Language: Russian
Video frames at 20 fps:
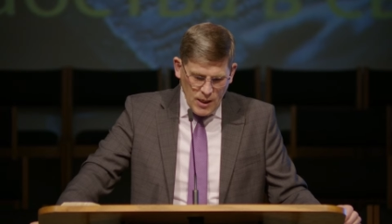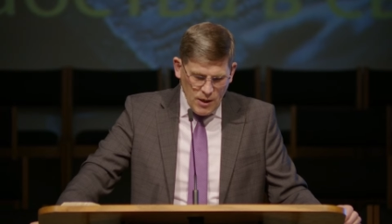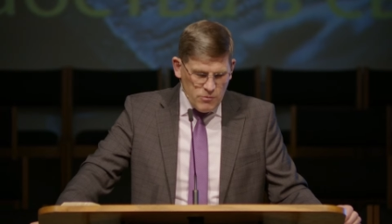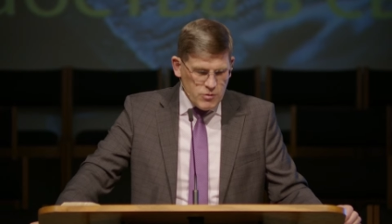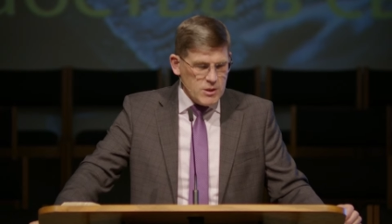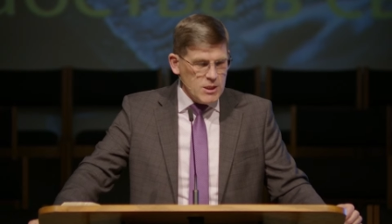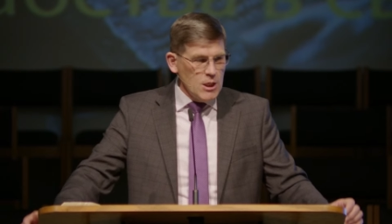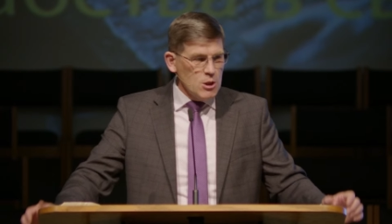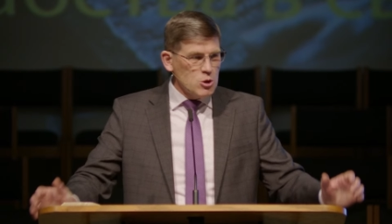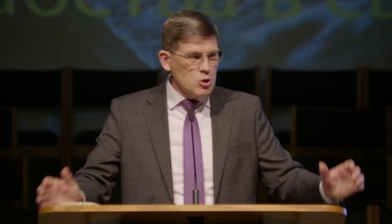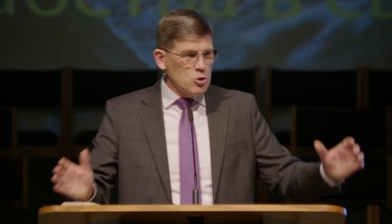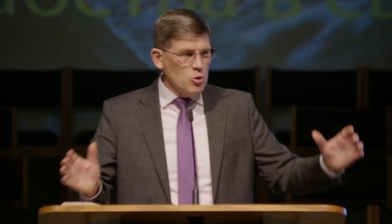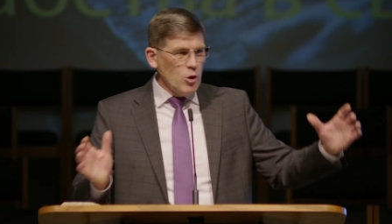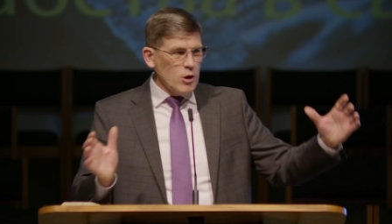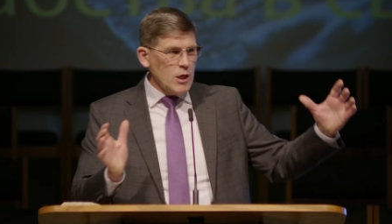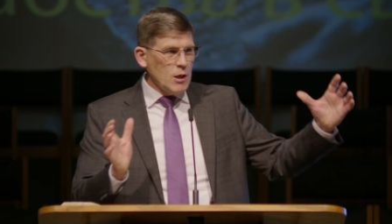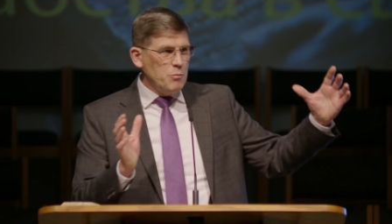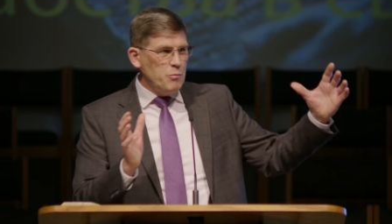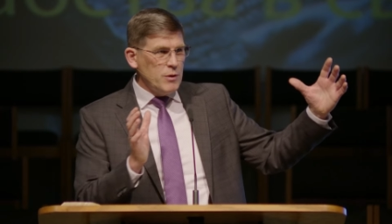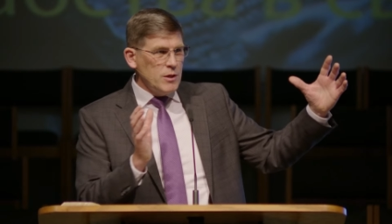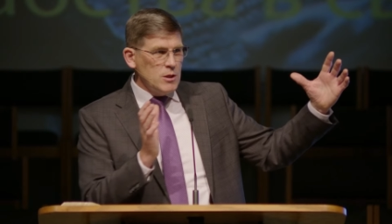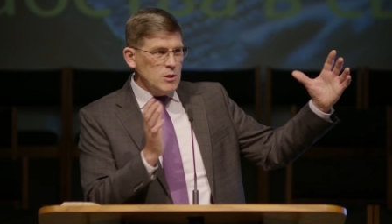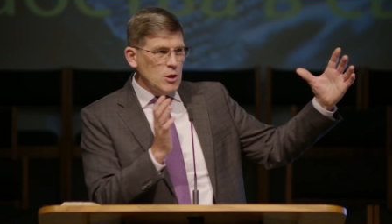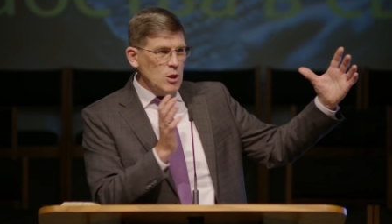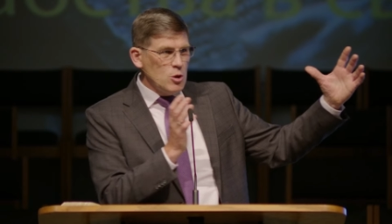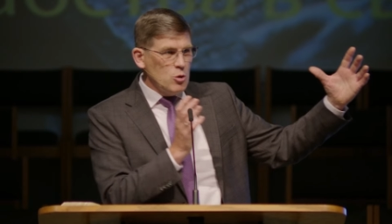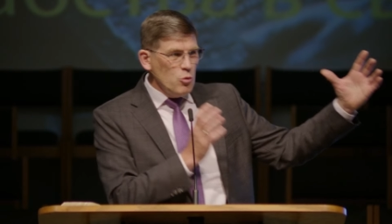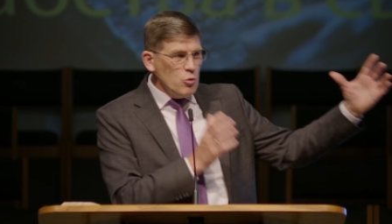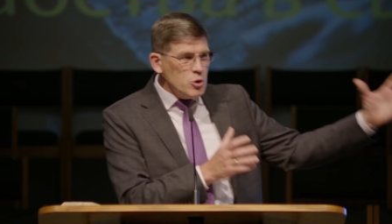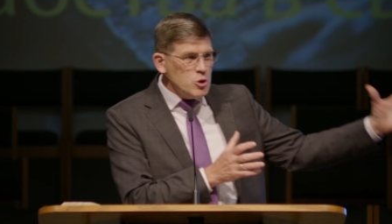Все 40
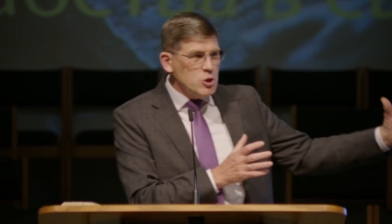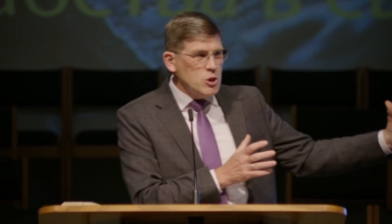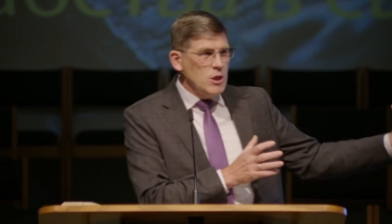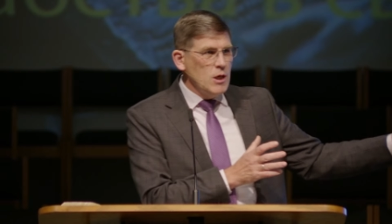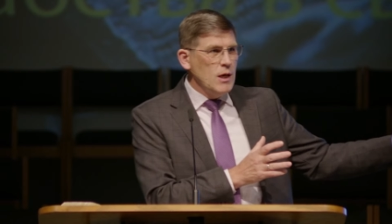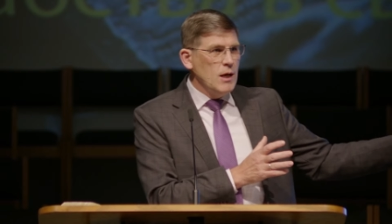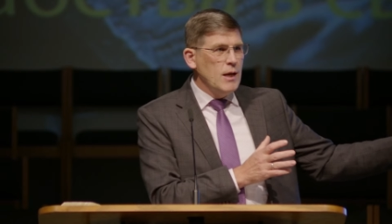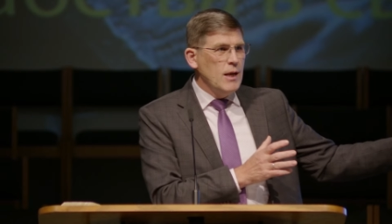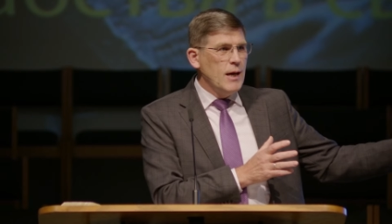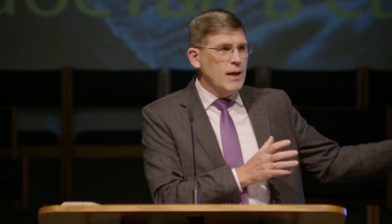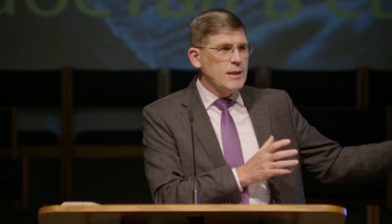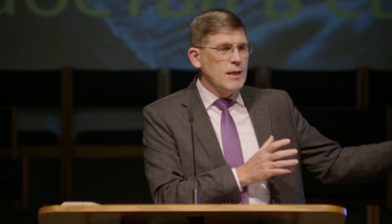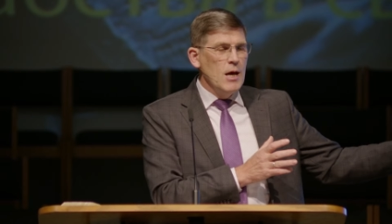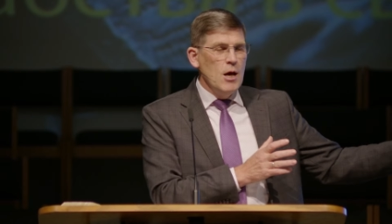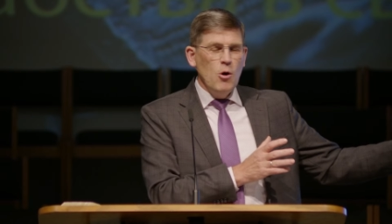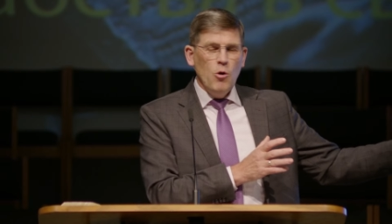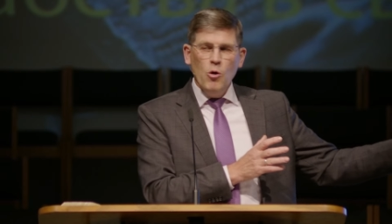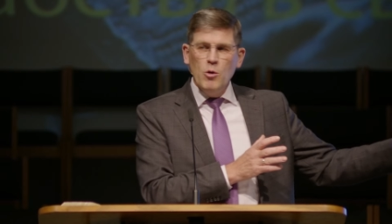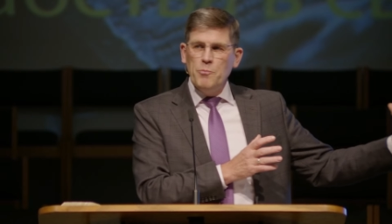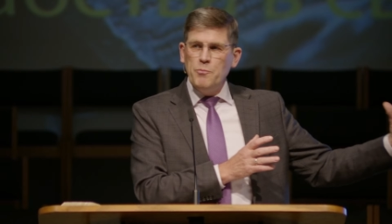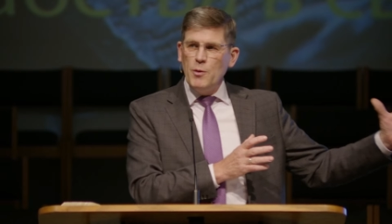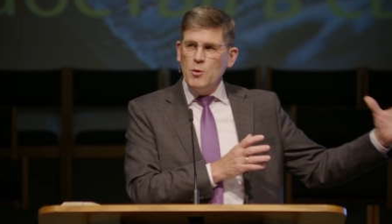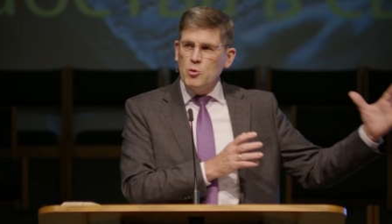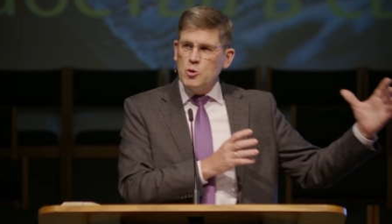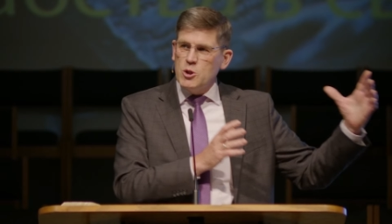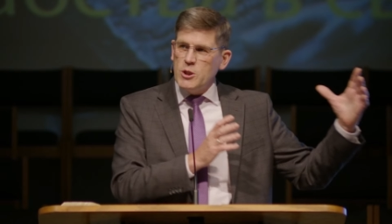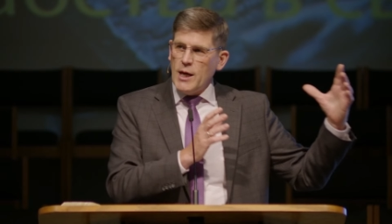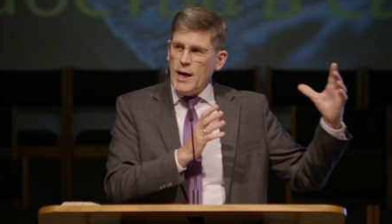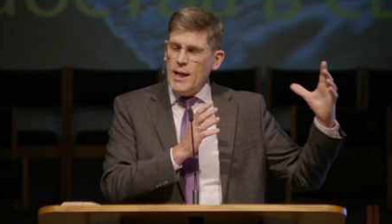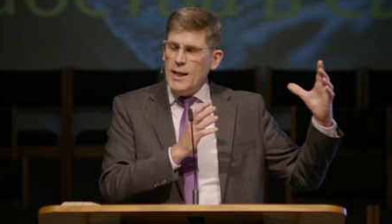предыдущие лет он
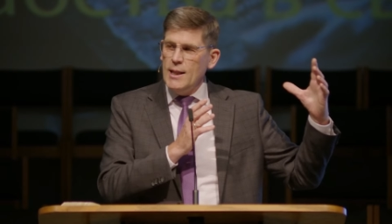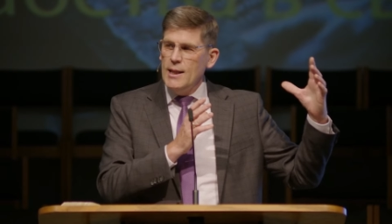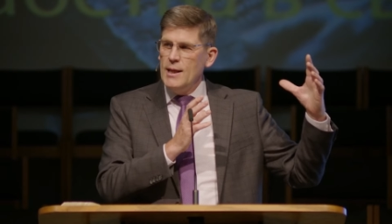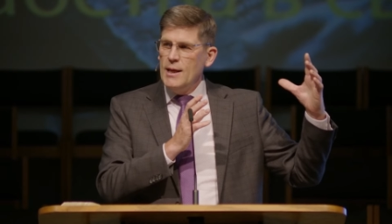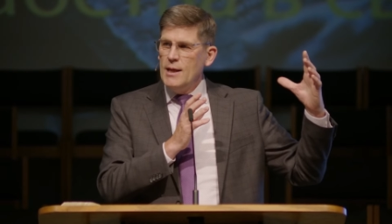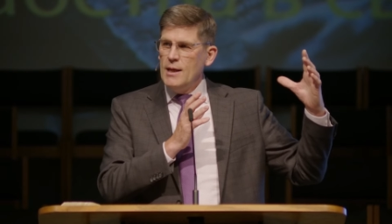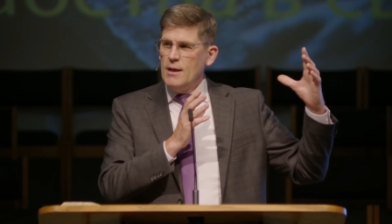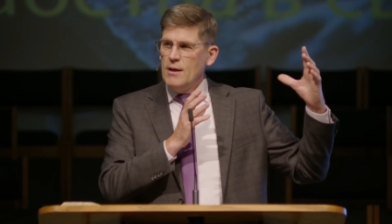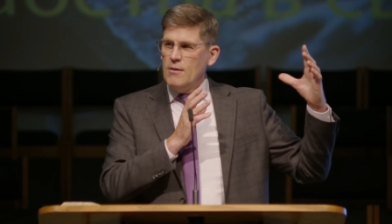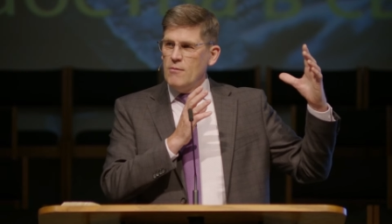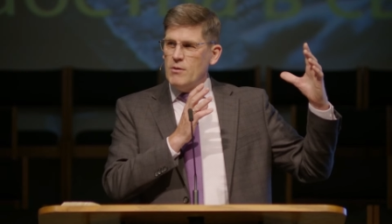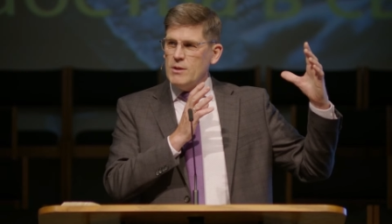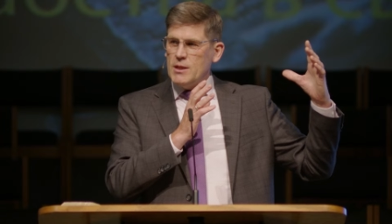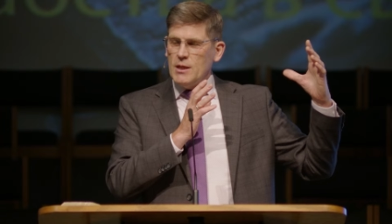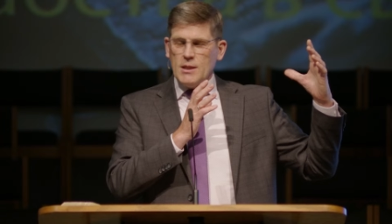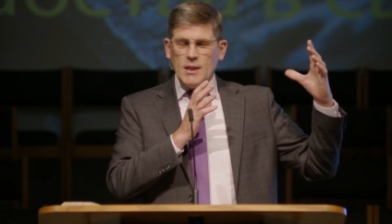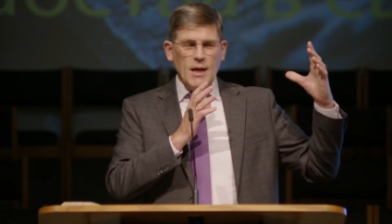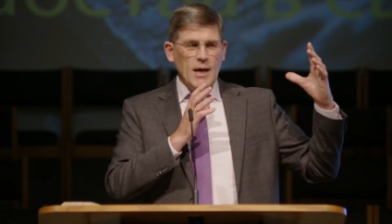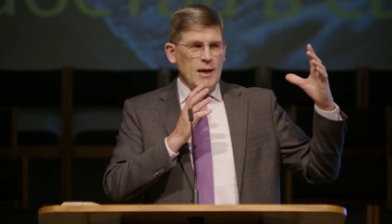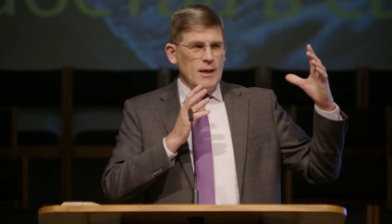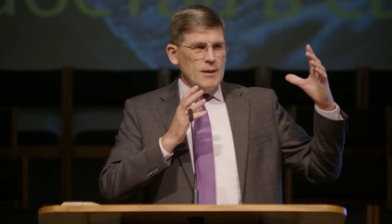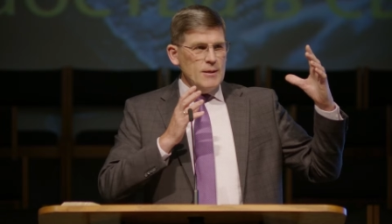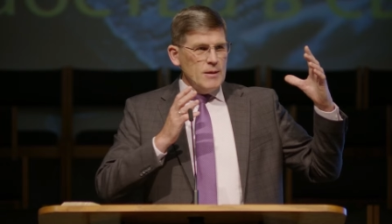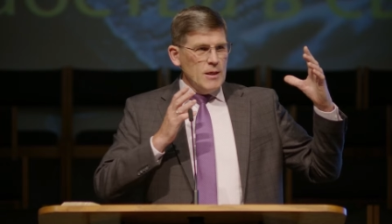получал вот это,